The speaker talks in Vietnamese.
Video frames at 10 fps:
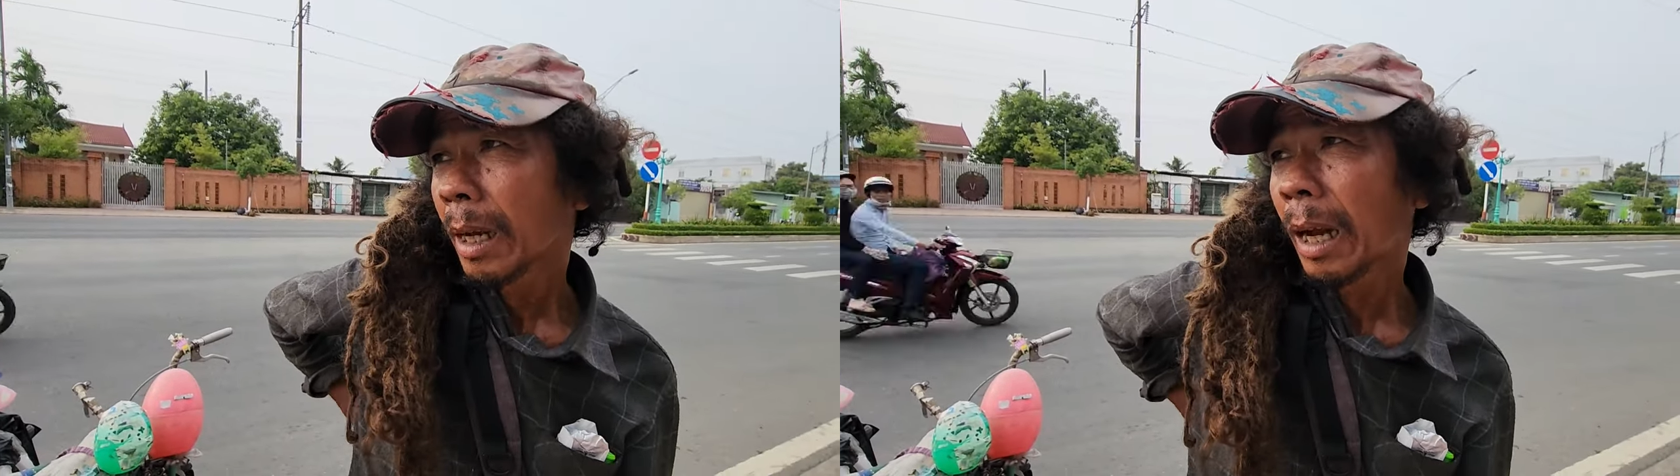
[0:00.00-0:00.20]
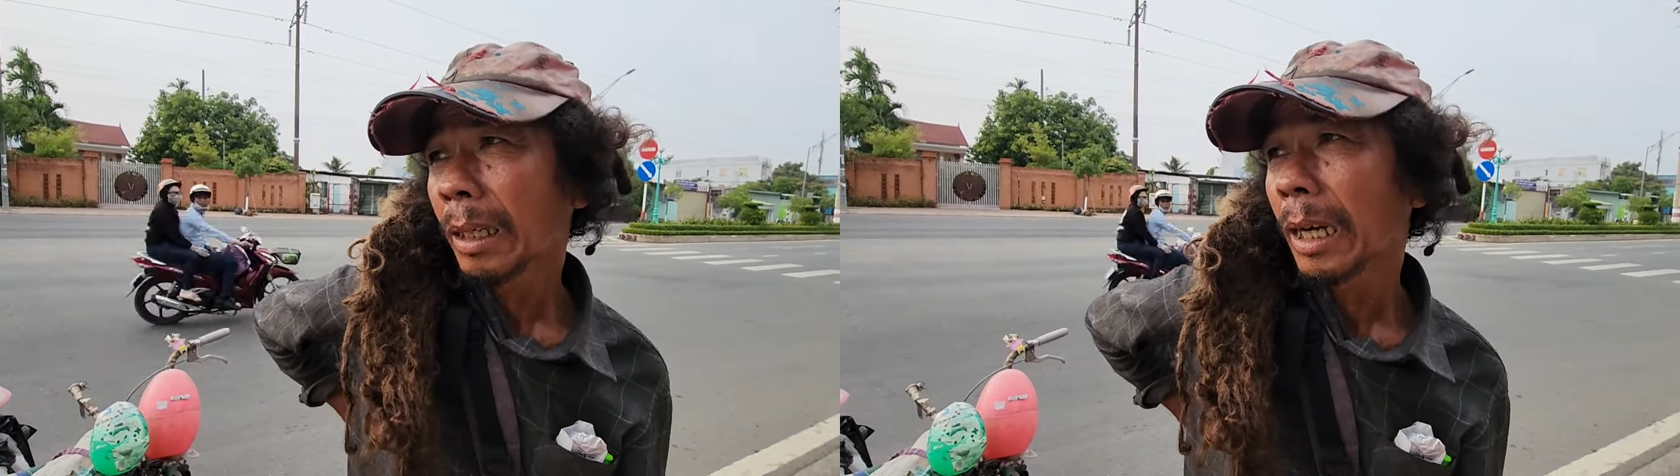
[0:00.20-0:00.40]

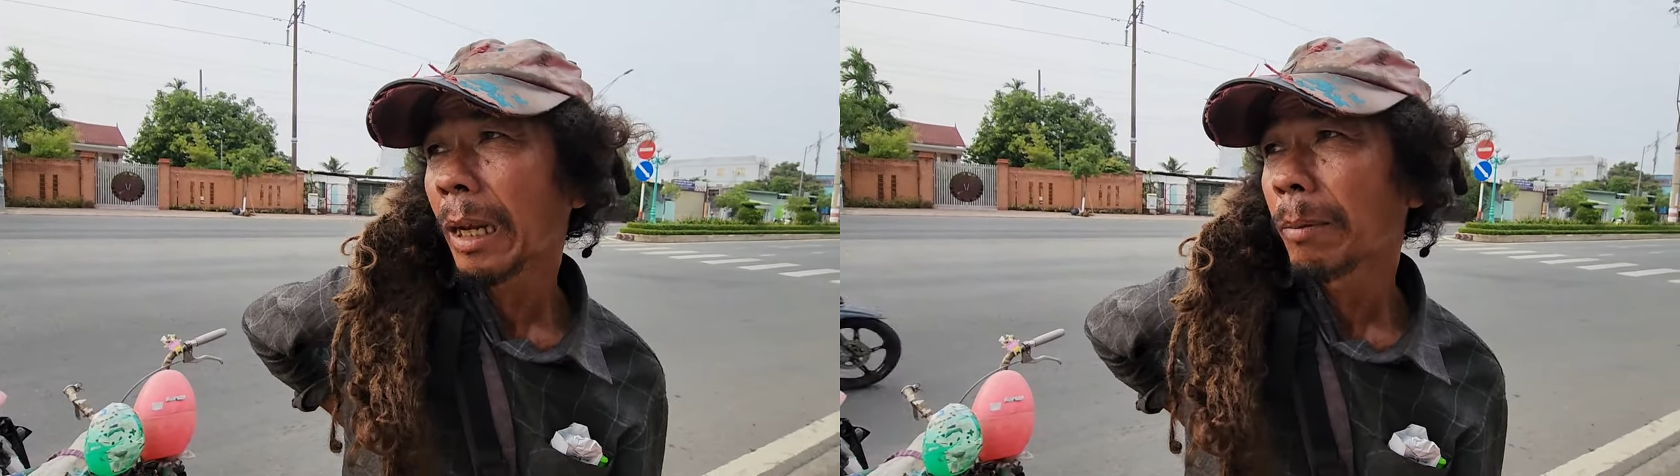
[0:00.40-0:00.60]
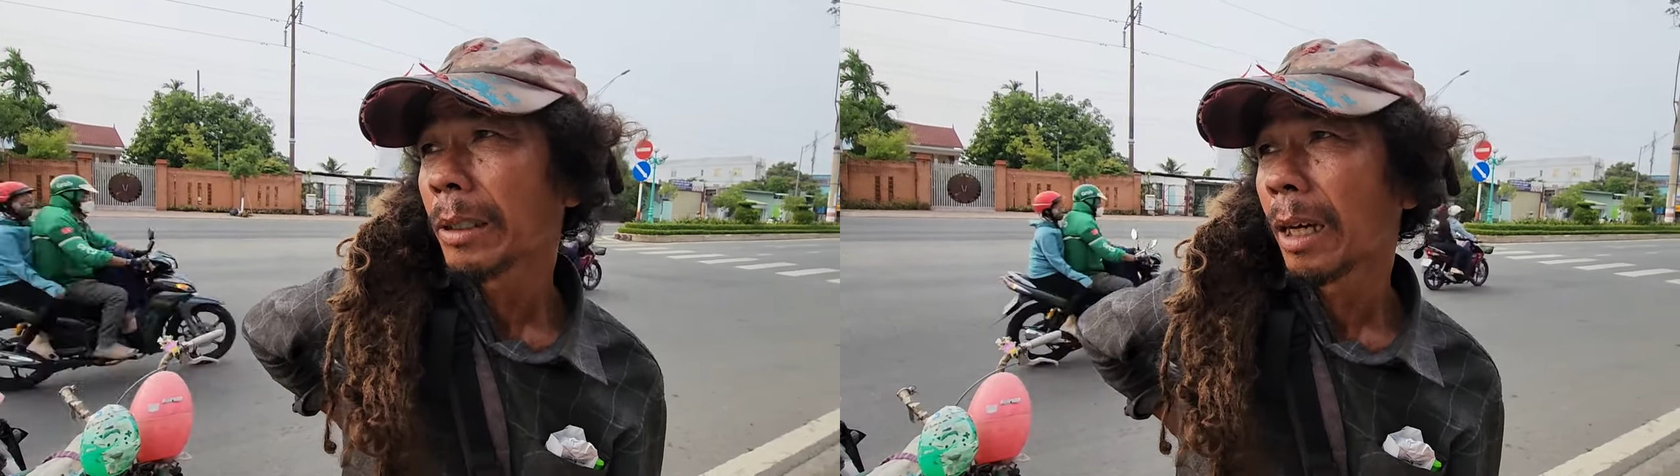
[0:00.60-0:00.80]
anh
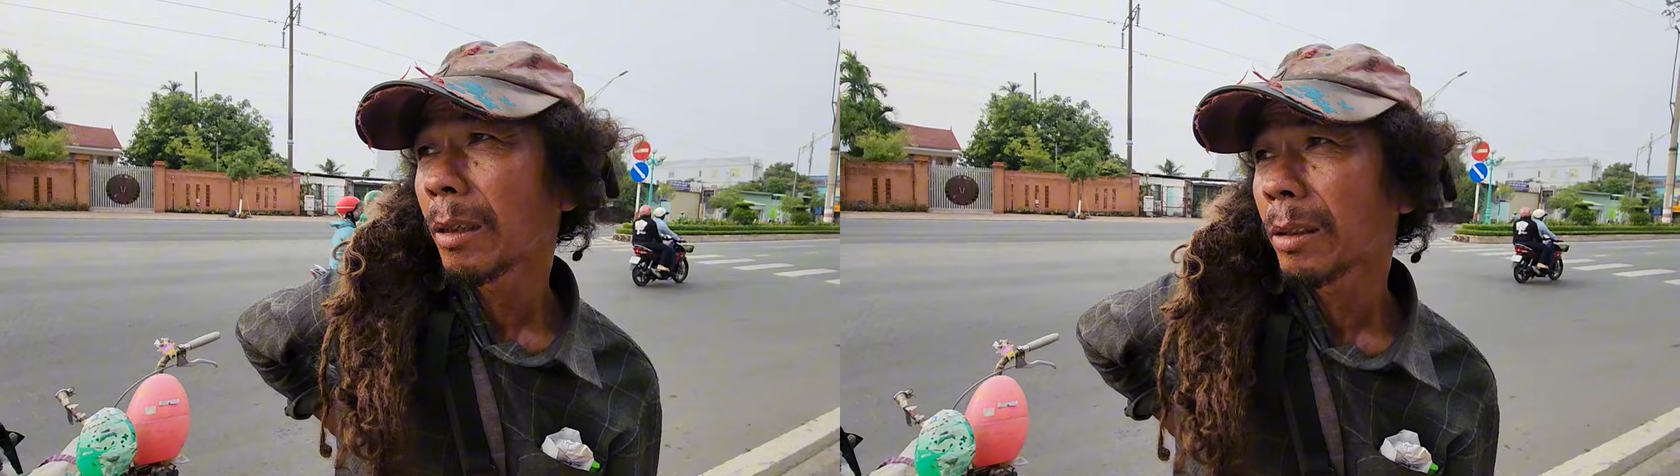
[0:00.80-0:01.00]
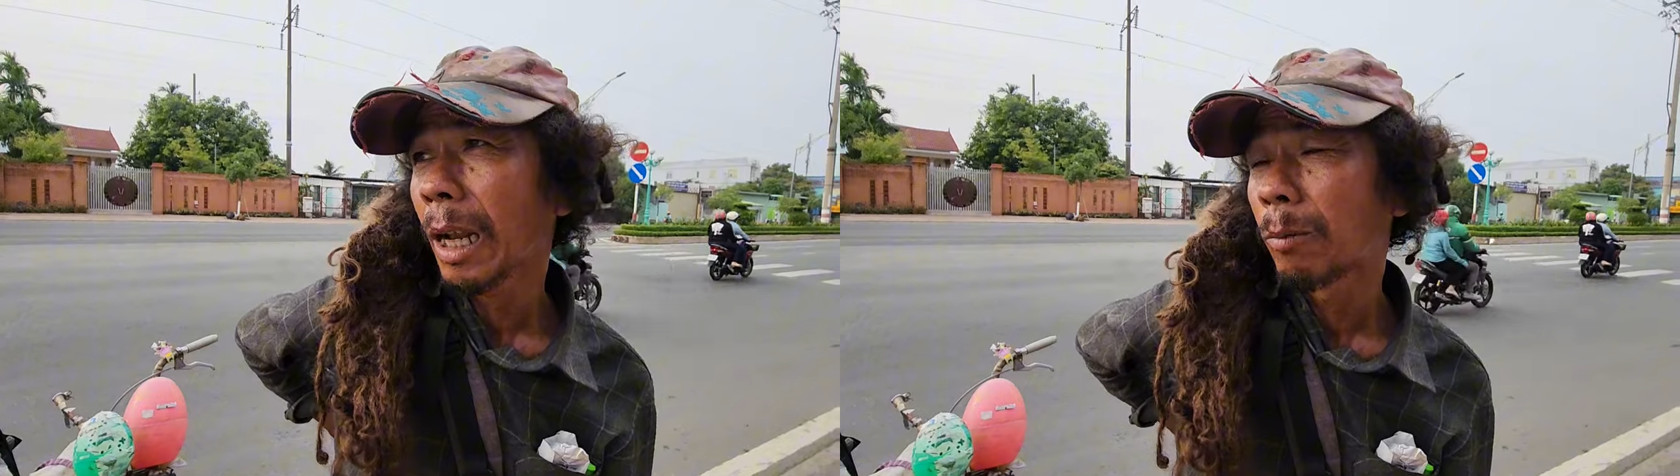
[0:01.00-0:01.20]
em bây giờ
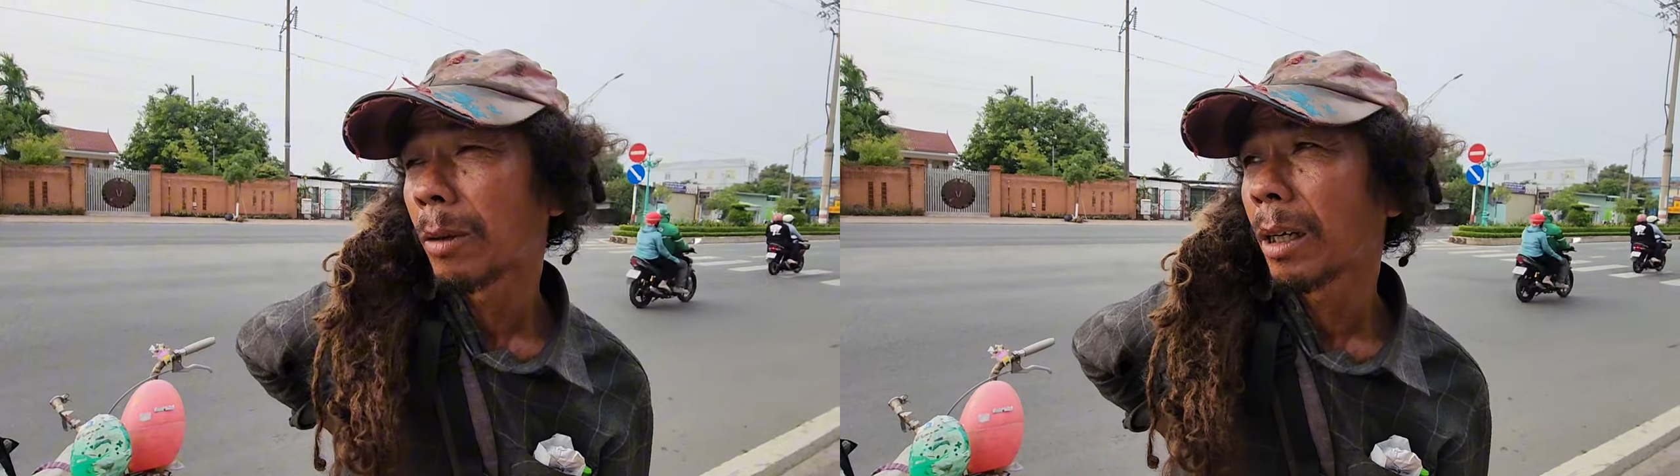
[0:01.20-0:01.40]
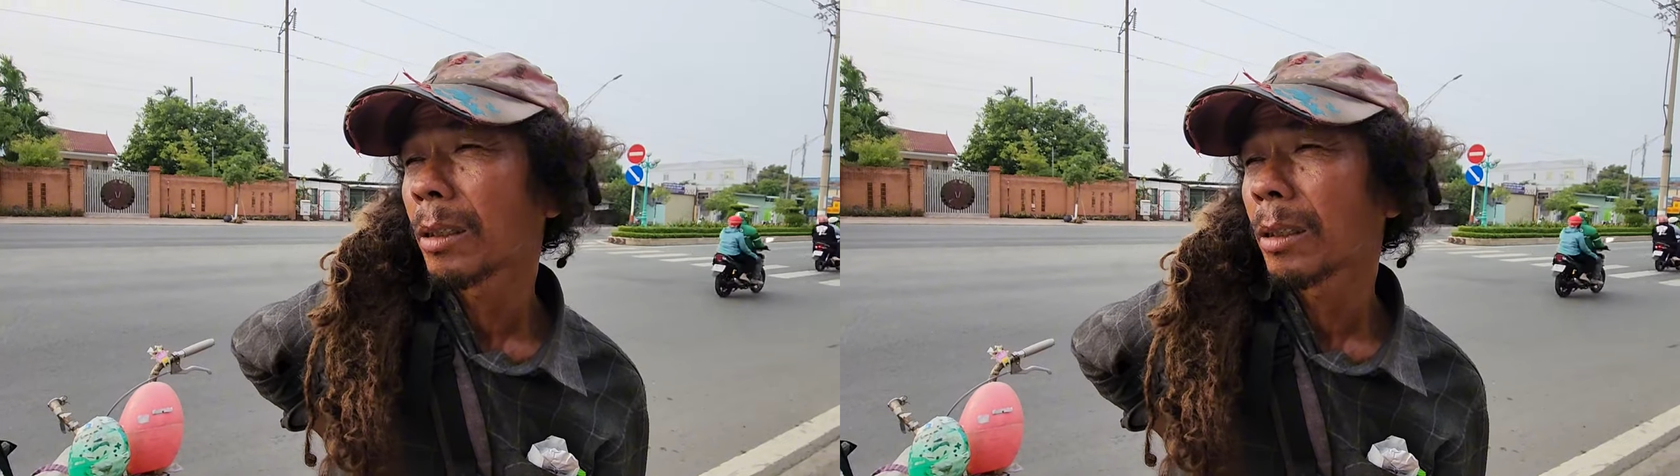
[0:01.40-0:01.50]
có chồng ờ,